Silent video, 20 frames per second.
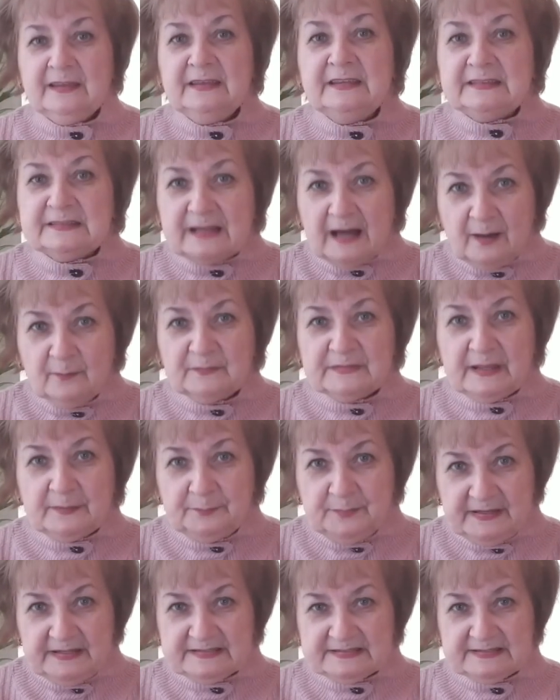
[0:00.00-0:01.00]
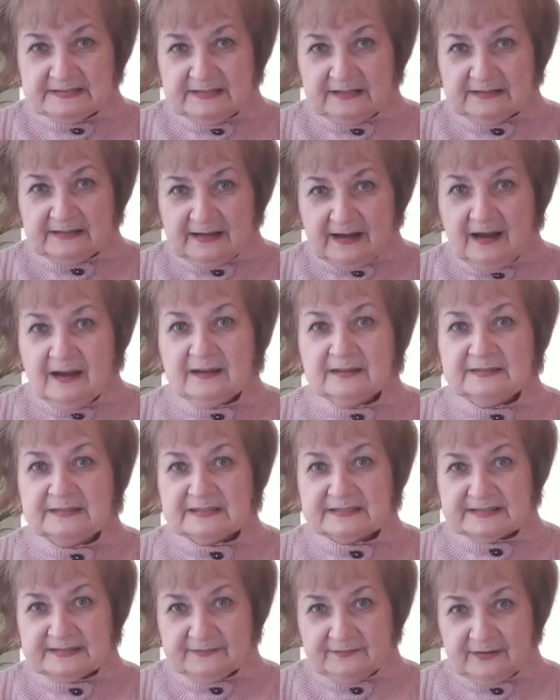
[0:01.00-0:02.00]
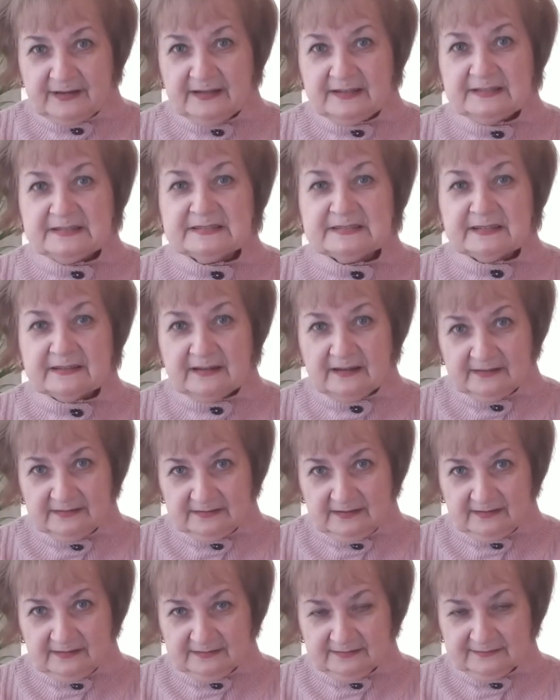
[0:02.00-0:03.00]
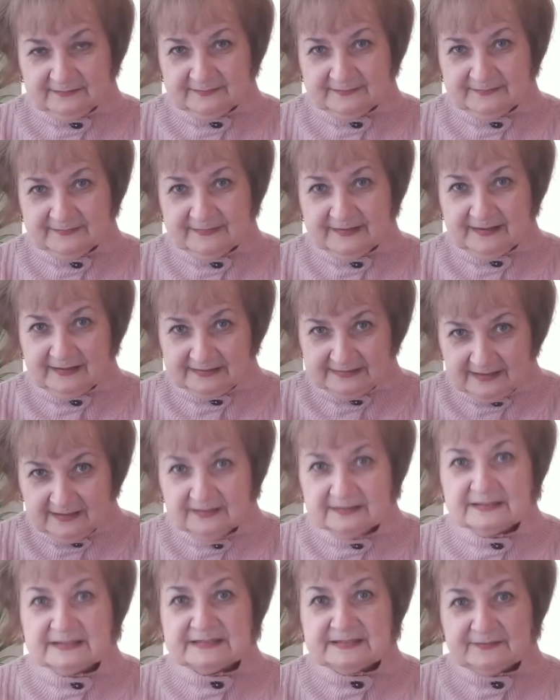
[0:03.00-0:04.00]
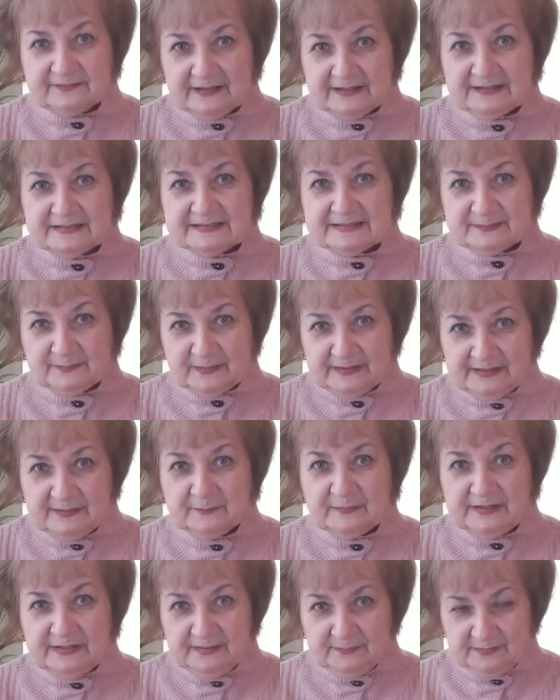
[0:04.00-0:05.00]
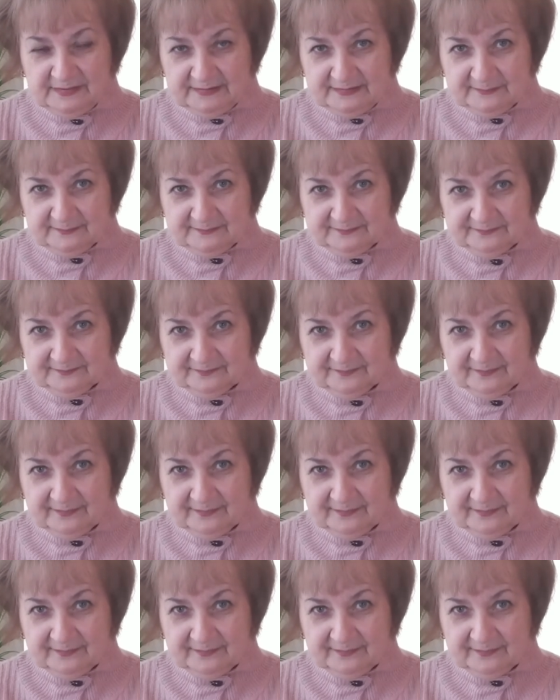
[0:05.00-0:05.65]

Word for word: и там написано, как называется канал. Канал называется моим именем.